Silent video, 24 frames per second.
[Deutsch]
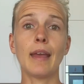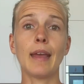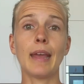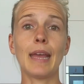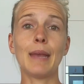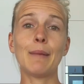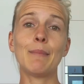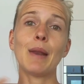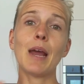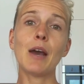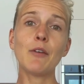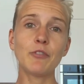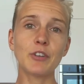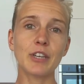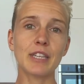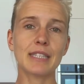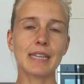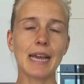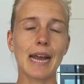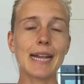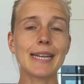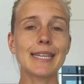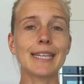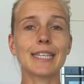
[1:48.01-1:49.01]
Im Laufe des
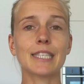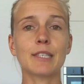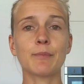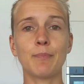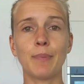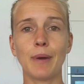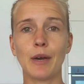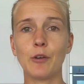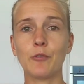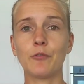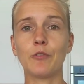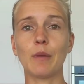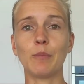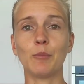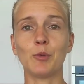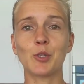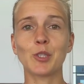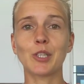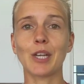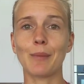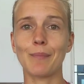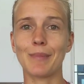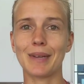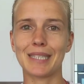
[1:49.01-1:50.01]
Alters bauen wir
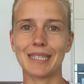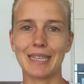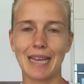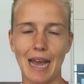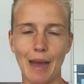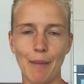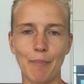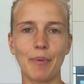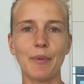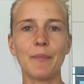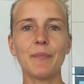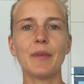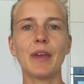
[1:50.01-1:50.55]
Muskelmasse ab.